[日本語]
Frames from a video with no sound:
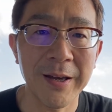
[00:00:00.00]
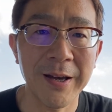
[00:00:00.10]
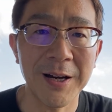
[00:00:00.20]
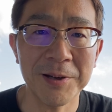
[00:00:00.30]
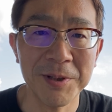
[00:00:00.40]

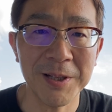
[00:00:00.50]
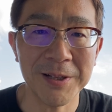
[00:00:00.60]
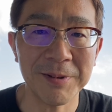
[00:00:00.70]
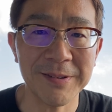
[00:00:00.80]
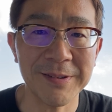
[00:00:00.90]
励みになり
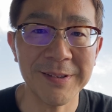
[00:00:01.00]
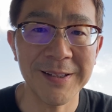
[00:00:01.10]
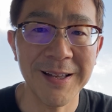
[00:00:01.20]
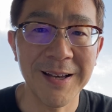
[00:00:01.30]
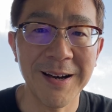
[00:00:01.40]
ます。
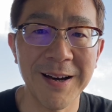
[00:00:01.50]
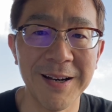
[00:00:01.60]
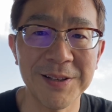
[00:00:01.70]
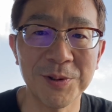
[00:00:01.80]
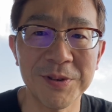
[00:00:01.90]
は
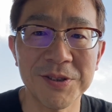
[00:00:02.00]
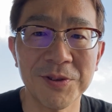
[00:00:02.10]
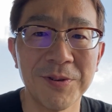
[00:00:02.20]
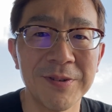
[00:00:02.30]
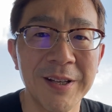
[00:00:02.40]
い、どうで
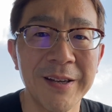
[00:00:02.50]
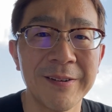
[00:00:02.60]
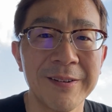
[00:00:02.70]
しょうね。